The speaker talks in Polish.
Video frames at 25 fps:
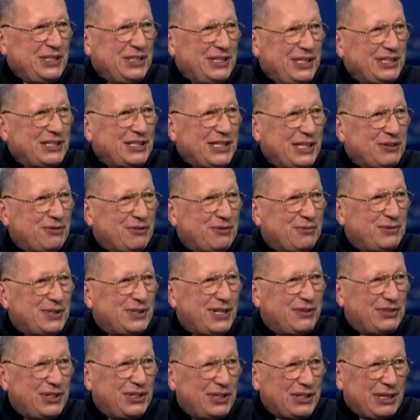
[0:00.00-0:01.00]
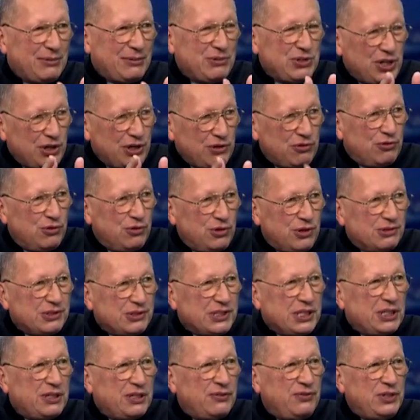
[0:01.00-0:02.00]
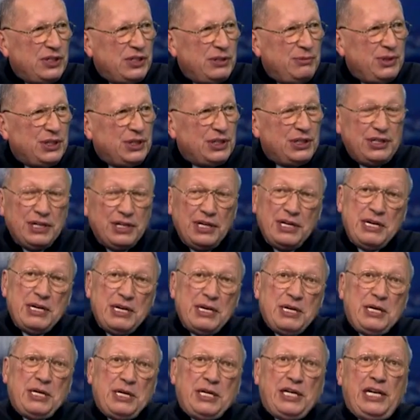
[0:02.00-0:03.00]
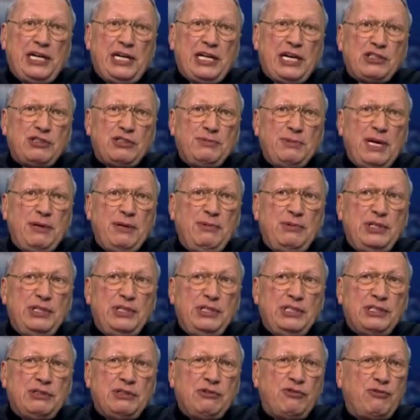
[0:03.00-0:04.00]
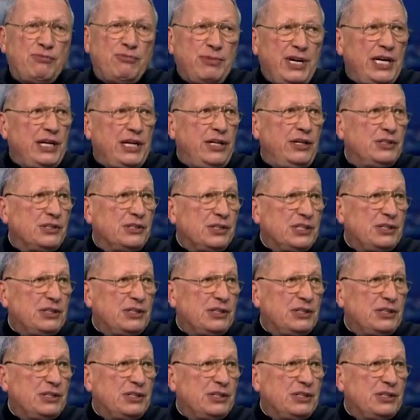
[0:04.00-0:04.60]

z internetu, prawda? I tam dziękują za te filmiki. Ile ja już miałem listów, maili